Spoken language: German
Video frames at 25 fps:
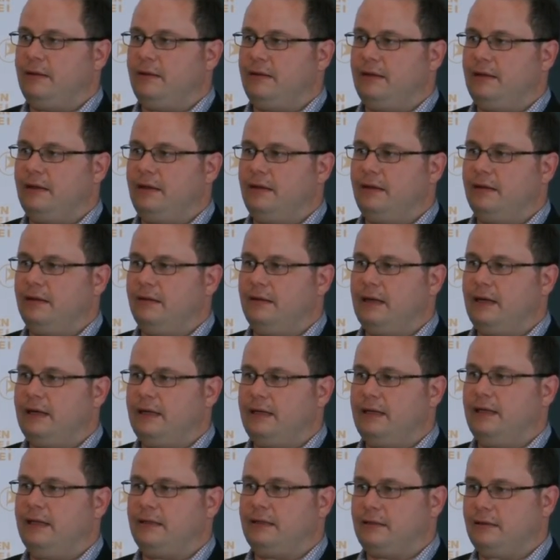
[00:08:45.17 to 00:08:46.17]
den äh,
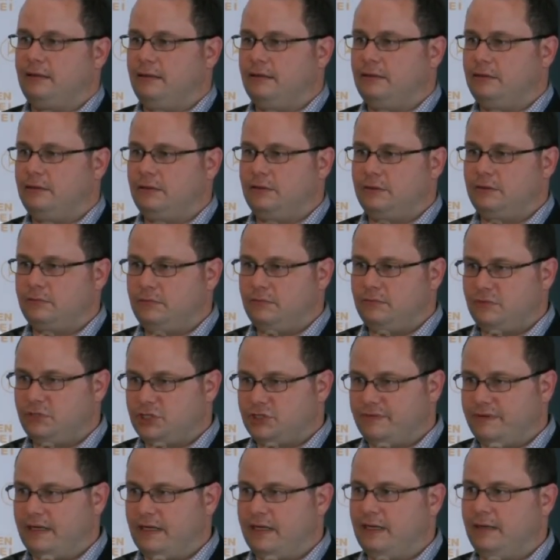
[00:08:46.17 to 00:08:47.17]
Alliierten
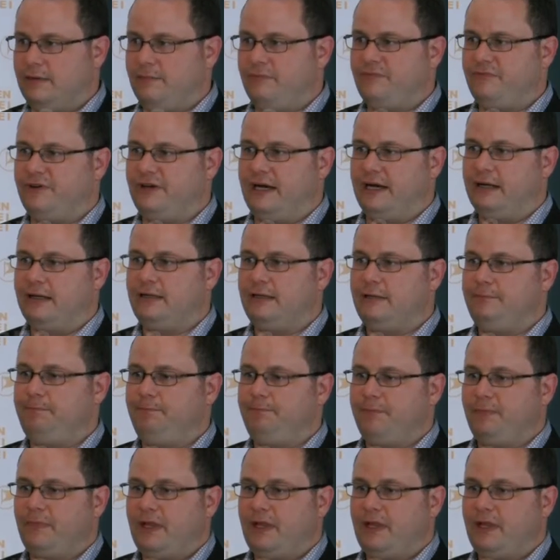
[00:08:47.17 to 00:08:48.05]
schwach am Verhandeln.